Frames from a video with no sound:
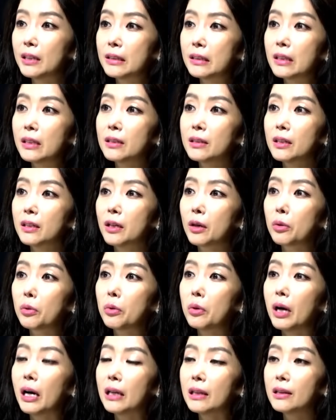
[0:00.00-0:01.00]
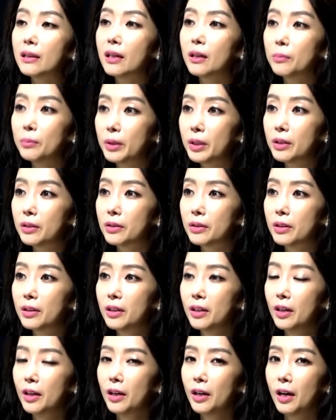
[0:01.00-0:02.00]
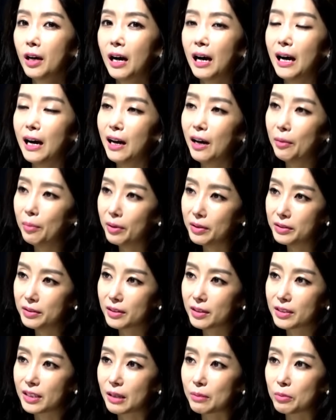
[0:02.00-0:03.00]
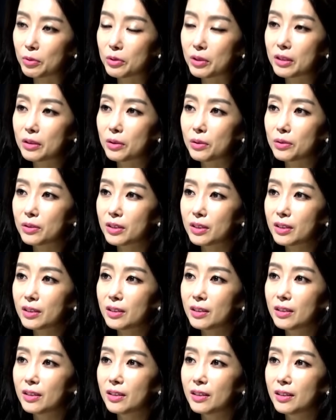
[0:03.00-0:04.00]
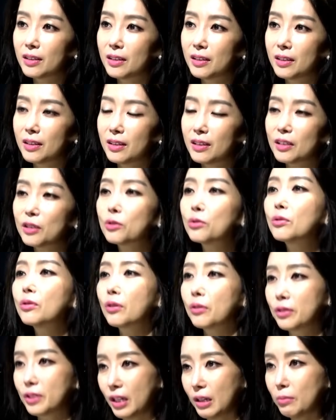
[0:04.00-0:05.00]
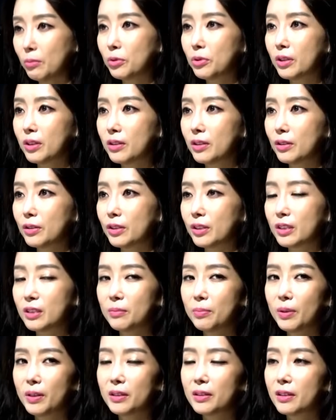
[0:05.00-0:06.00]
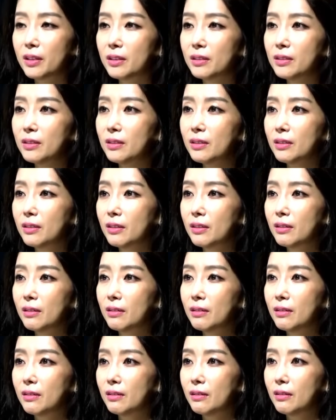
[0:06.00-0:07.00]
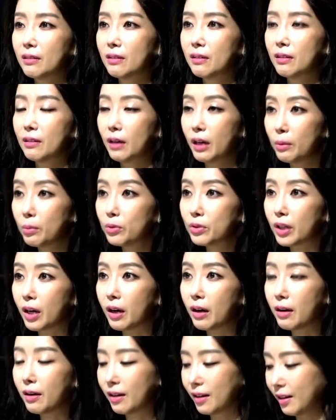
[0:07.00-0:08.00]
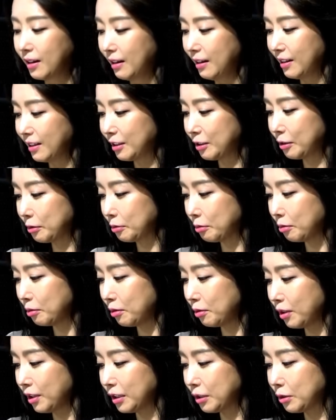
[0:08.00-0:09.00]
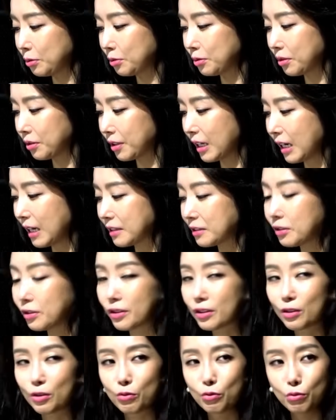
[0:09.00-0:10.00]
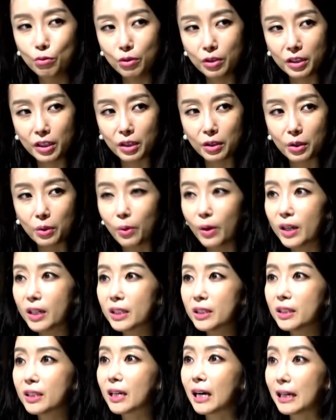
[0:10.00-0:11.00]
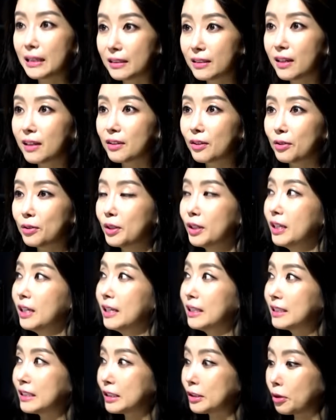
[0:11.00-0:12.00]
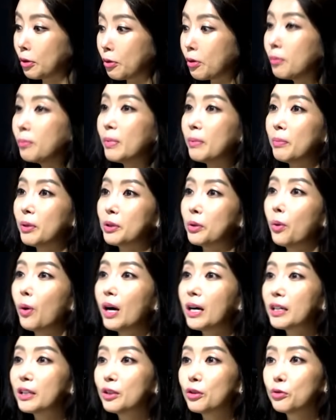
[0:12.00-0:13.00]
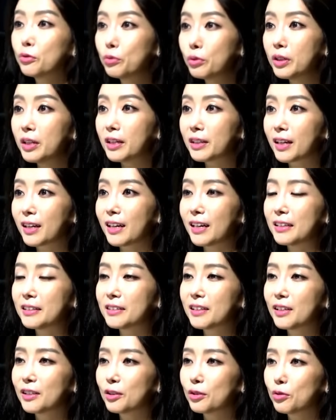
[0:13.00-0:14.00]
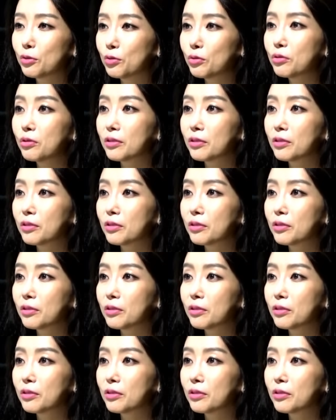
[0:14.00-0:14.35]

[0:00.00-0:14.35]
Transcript: 가능하다라고 한다면 어. 하버드가 잘못됐던지 이준석이 잘못됐던지 그 판단은 해보자. 그리고 이준석이 학력에서 유일하게 확인이 가능한 건 이제 저것만 봐도 확인이 유일하게 가능한 건 네.